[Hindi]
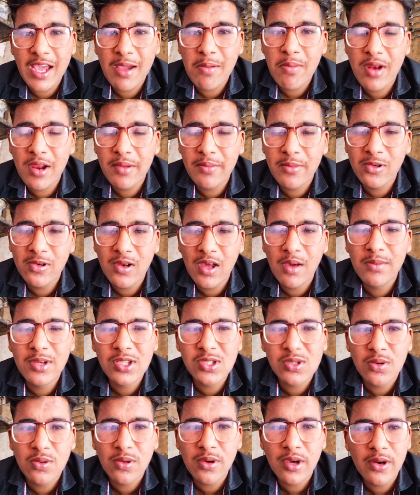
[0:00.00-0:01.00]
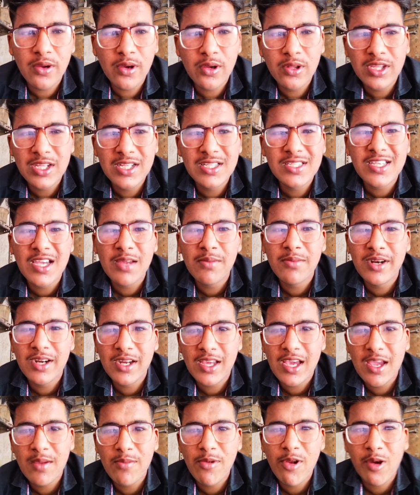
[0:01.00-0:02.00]
टाइम मिला मैं बोला अभी शुरू करूँगा तीन चार मिनट
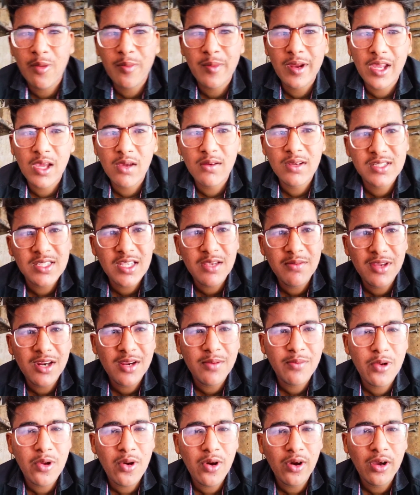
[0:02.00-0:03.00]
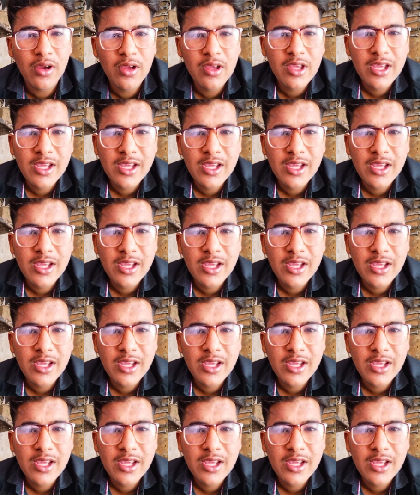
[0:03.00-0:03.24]
का ही ब्लॉग बनेगा वैसे मेरे ब्लॉग